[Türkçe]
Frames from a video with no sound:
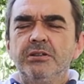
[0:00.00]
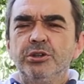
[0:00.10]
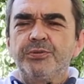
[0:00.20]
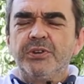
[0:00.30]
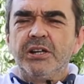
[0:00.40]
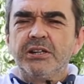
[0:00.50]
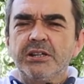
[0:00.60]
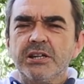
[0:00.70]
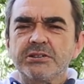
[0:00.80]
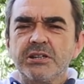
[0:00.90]
Lütfen
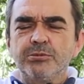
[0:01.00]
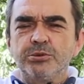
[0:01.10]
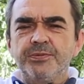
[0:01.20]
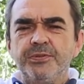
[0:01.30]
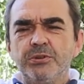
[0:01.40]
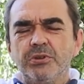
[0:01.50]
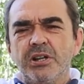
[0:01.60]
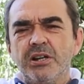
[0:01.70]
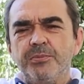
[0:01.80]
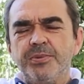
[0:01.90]
arkadaşlar bu tip
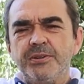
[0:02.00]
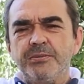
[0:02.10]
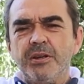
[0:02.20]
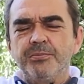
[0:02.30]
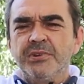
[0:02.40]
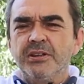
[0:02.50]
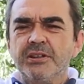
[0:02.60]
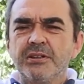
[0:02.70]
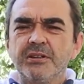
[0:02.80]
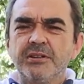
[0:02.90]
videolarla film
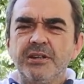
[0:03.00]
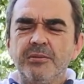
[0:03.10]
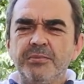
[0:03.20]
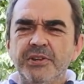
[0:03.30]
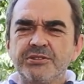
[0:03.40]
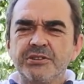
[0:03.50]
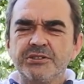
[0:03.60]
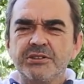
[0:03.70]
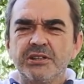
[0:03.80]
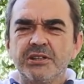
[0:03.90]
yapmayanlara, yapmaya
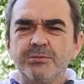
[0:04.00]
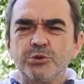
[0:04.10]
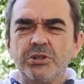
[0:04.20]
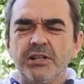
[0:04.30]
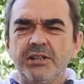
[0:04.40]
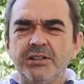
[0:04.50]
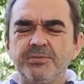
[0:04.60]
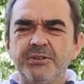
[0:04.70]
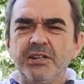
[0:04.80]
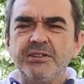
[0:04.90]
çalışanlara müsaade
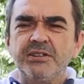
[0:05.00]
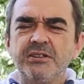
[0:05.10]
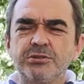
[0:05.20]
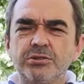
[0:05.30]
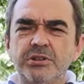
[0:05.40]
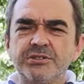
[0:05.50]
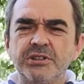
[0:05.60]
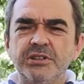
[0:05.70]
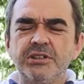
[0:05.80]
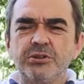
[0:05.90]
etmeyin. Ettiğiniz
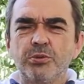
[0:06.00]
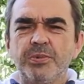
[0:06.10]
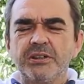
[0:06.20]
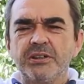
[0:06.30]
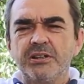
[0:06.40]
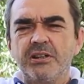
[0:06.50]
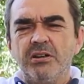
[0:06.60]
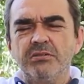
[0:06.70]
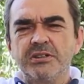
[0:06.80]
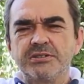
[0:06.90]
sürece iki köpeklerin
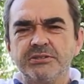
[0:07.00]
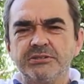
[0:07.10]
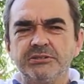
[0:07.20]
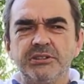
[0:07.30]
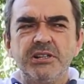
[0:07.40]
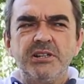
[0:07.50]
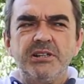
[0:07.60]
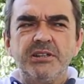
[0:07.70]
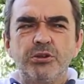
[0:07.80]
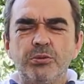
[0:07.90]
kavgası,
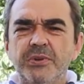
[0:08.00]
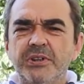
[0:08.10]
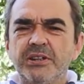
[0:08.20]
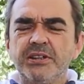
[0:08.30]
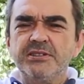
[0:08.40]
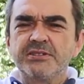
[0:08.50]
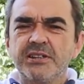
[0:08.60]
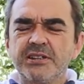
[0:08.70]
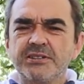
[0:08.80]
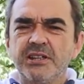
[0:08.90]
köpeklerin
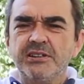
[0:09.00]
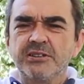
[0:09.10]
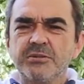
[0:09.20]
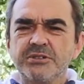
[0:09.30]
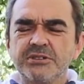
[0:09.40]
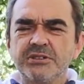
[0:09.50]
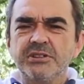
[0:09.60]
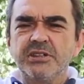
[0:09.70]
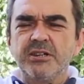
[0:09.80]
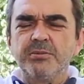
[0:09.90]
insana saldırması
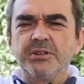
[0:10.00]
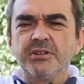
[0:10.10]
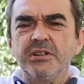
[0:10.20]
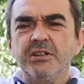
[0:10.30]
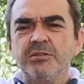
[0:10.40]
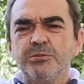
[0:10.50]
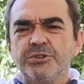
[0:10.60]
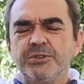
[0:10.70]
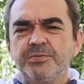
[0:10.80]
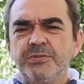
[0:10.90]
gibi
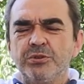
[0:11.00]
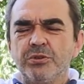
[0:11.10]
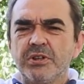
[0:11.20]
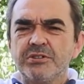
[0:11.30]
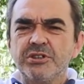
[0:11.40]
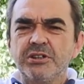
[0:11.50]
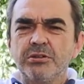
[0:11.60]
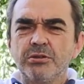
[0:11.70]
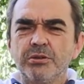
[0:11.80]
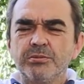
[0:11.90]
bu tip videolar
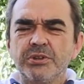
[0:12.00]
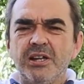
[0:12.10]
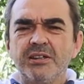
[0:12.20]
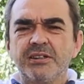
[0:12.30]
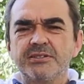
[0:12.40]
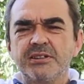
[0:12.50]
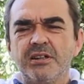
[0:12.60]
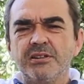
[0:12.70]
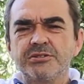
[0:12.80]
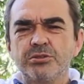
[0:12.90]
çekiliyor. Bu da herkese
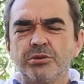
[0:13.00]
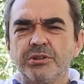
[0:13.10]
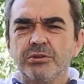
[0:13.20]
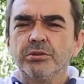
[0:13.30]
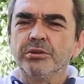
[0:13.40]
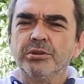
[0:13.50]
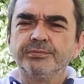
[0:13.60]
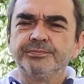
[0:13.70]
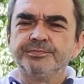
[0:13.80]
yanlış örnek oluyor.